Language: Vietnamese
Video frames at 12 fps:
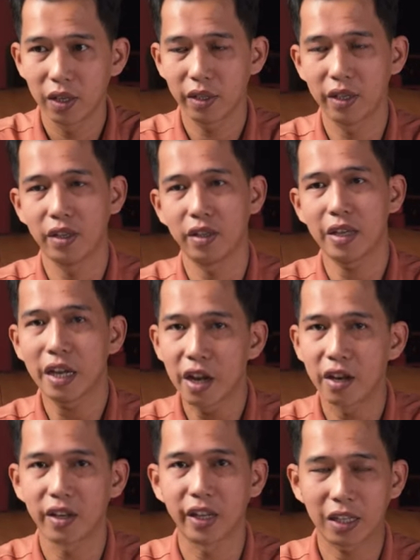thì gia
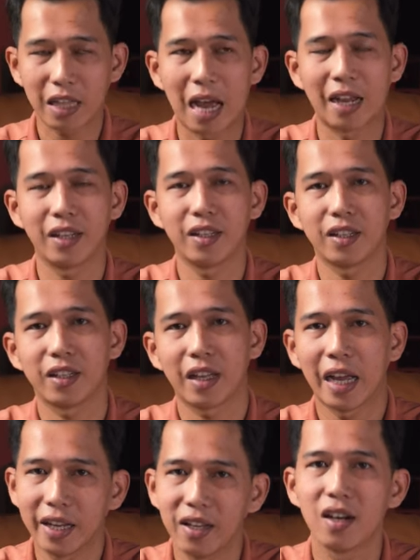đình hiện tại
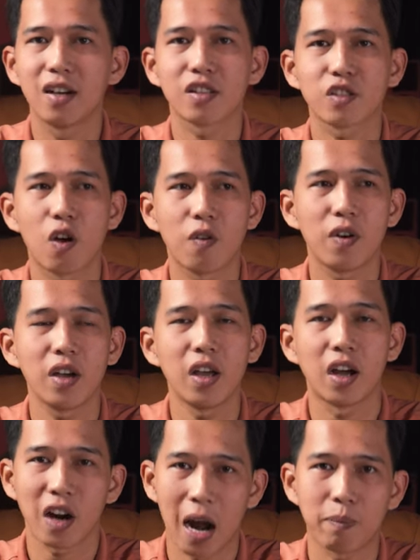hay hơn so với
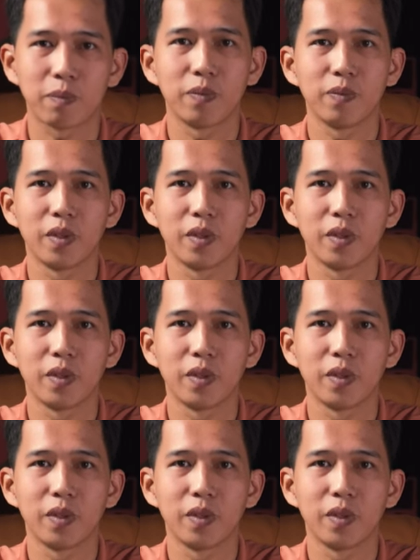ở rạp